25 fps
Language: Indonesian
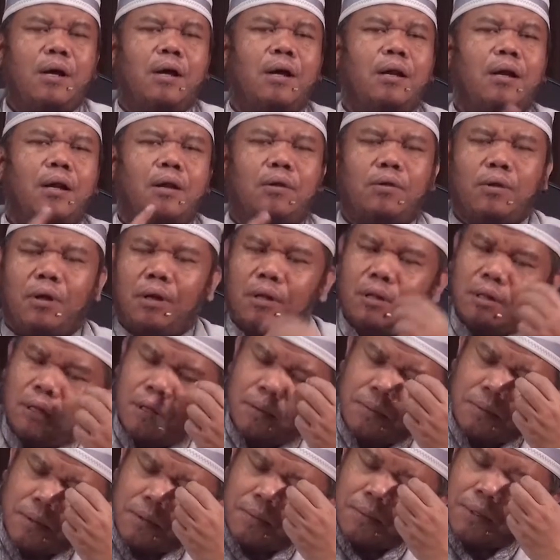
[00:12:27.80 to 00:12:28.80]
Lalu
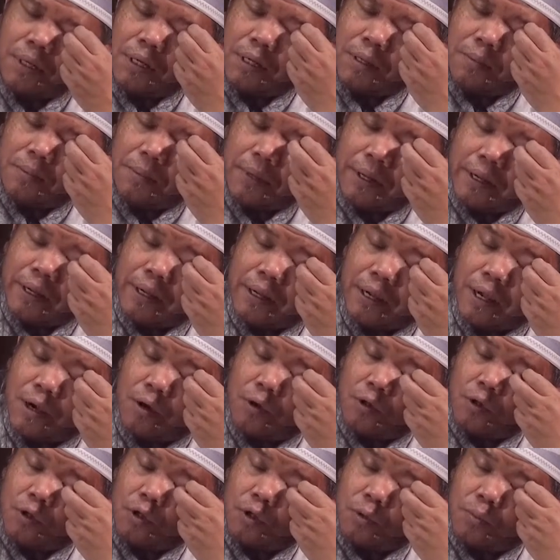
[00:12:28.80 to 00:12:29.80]
Allah memilih
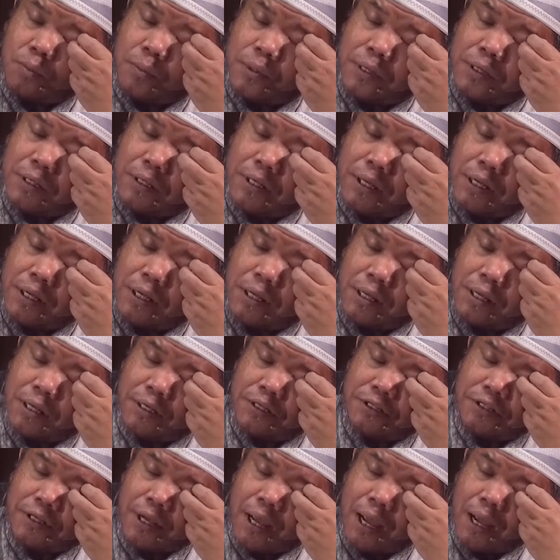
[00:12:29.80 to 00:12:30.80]
mereka untuk menjadi
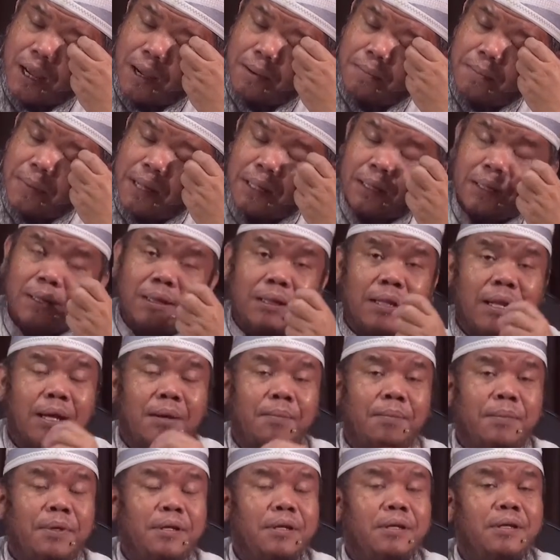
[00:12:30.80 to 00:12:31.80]
sahabat
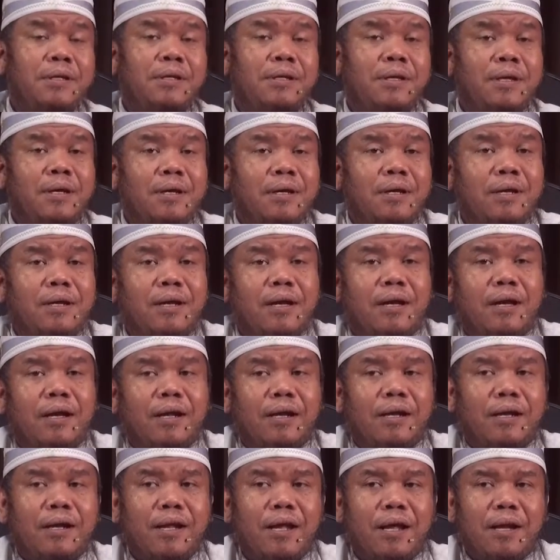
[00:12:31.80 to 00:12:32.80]
nabinya
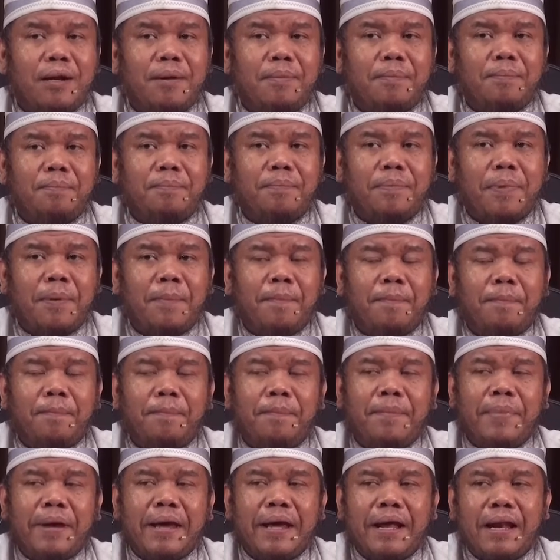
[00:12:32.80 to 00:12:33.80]
dan
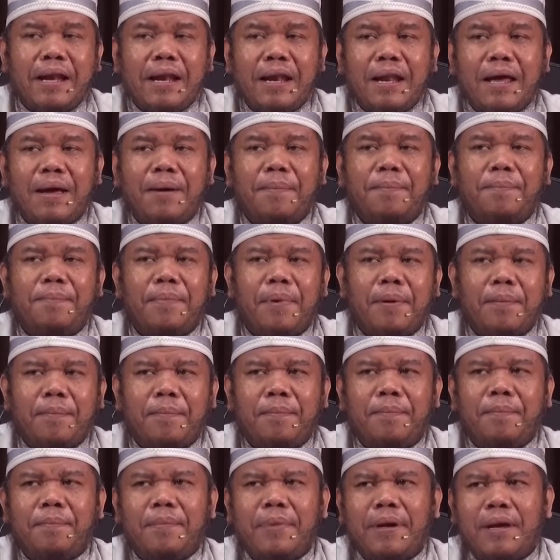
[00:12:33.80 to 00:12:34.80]

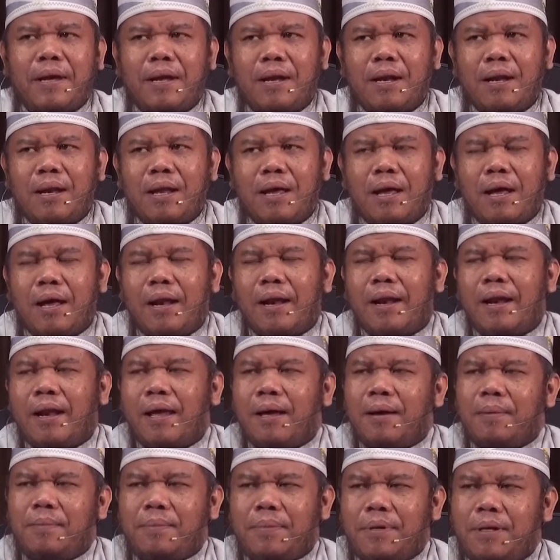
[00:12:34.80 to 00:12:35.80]
pembela-pembela
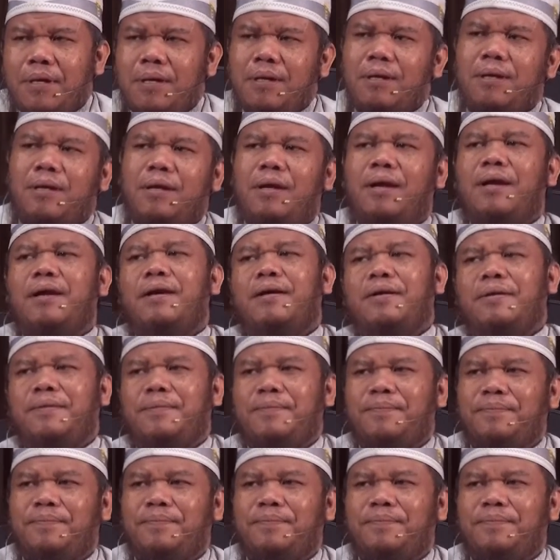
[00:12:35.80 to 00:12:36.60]
nabinya.